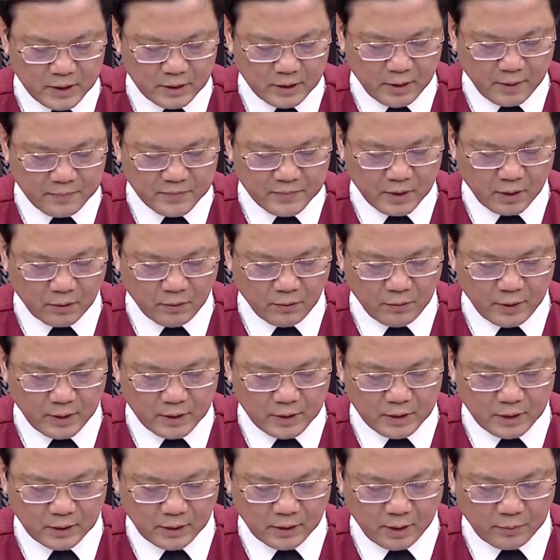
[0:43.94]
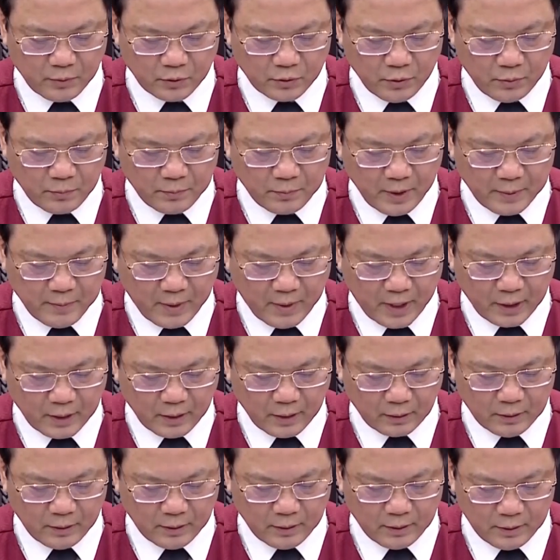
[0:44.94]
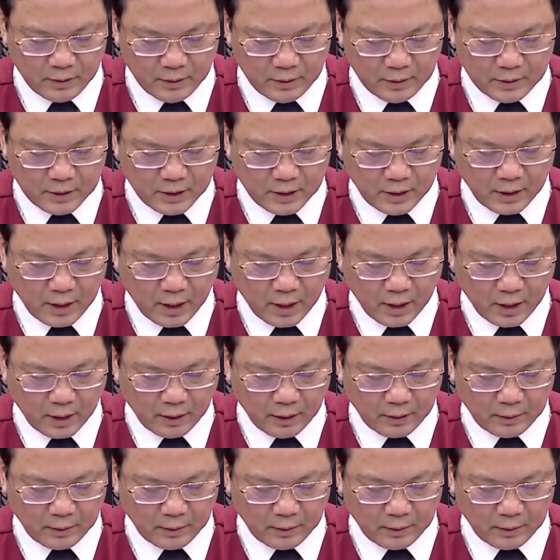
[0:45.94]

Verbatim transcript: Còn lại, 20 bị cáo xin tòa phúc thẩm xem